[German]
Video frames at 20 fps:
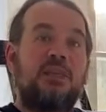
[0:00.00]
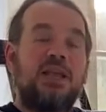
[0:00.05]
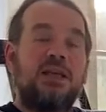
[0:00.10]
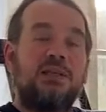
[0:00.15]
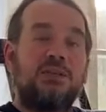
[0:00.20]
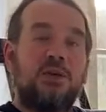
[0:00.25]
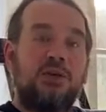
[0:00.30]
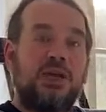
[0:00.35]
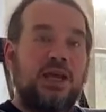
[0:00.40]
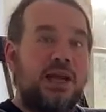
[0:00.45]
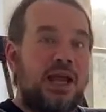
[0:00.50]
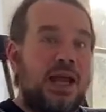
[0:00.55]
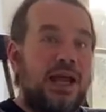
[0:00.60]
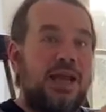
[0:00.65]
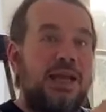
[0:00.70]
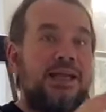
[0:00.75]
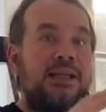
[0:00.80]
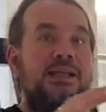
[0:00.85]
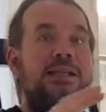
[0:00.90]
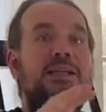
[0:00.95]
sondern
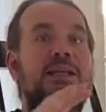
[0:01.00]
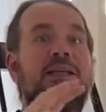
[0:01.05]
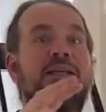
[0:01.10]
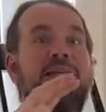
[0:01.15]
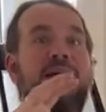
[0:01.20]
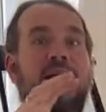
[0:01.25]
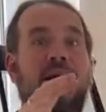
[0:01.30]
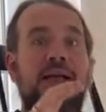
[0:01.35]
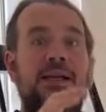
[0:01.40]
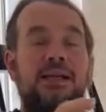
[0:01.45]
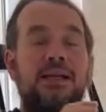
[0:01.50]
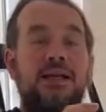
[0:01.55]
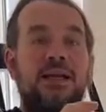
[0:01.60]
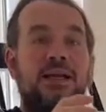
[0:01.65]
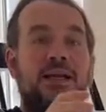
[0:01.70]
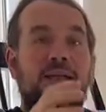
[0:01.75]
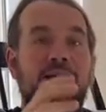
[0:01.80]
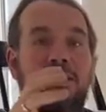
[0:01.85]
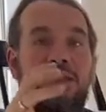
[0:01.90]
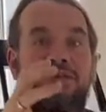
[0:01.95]
eigentlich den Teil,
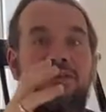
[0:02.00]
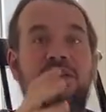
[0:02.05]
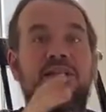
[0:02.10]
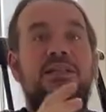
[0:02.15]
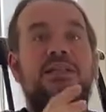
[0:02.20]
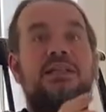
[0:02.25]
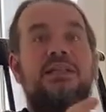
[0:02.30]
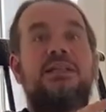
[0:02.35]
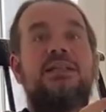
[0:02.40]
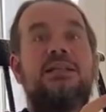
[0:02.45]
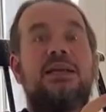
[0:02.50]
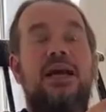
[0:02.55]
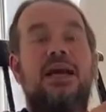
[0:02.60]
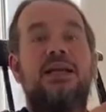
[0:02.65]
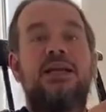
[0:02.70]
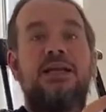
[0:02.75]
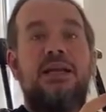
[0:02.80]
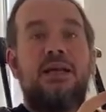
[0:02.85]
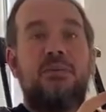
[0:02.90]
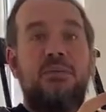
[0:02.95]
den wesentlichen Teil
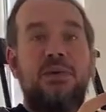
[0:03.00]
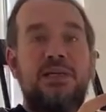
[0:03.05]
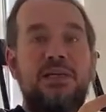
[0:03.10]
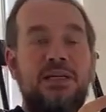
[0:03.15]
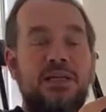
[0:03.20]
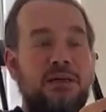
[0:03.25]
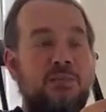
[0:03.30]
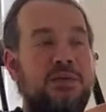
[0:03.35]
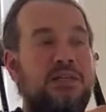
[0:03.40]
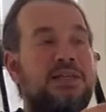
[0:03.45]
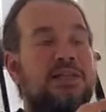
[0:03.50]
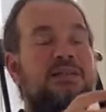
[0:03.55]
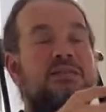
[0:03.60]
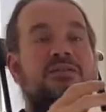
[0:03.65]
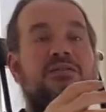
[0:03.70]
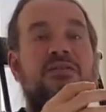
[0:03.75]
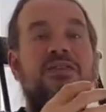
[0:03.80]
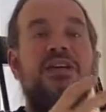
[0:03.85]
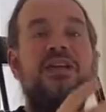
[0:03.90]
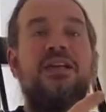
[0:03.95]
in der Mitte, nämlich
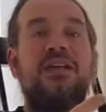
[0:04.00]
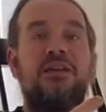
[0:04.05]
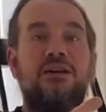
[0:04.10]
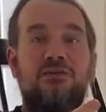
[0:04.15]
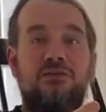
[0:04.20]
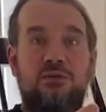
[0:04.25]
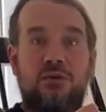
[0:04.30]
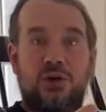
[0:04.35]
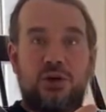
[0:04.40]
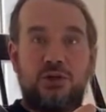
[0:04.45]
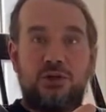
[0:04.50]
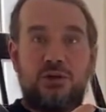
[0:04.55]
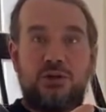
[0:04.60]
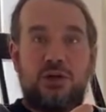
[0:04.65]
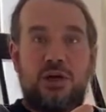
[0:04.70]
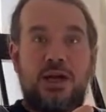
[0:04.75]
das Wie der Forschung.